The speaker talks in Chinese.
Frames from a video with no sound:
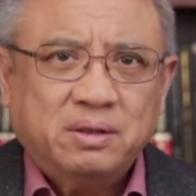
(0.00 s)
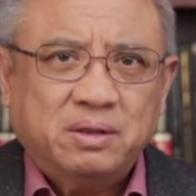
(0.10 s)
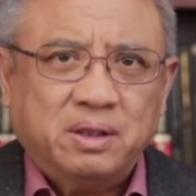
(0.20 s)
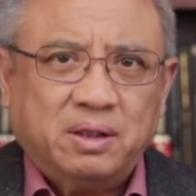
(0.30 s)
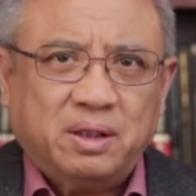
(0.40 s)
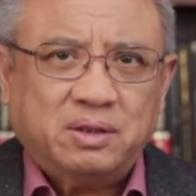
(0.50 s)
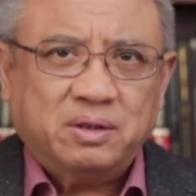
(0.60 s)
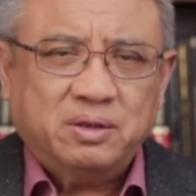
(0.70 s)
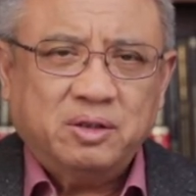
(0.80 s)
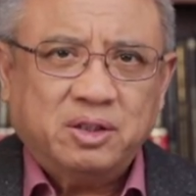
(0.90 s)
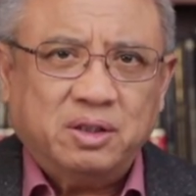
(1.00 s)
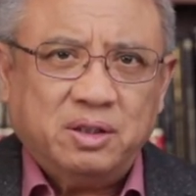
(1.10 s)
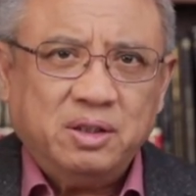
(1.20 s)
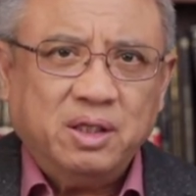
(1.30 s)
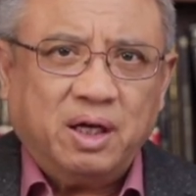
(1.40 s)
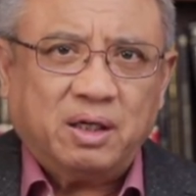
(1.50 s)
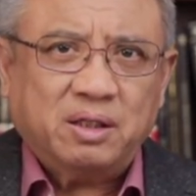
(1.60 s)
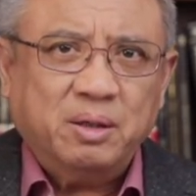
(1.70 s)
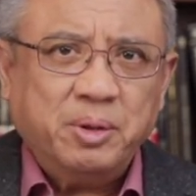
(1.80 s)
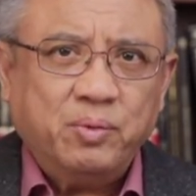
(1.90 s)
这个是伊朗
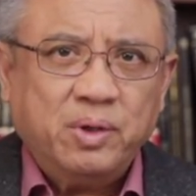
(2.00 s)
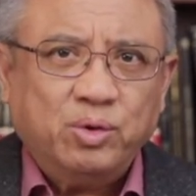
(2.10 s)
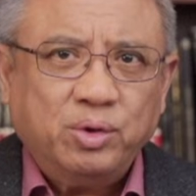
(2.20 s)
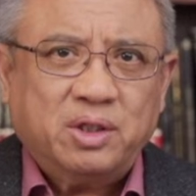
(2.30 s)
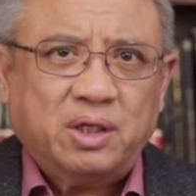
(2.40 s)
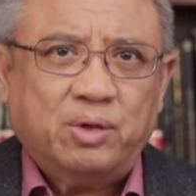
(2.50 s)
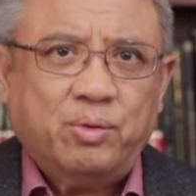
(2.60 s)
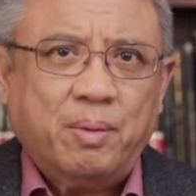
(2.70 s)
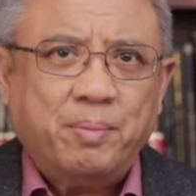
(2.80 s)
革命卫队的成员，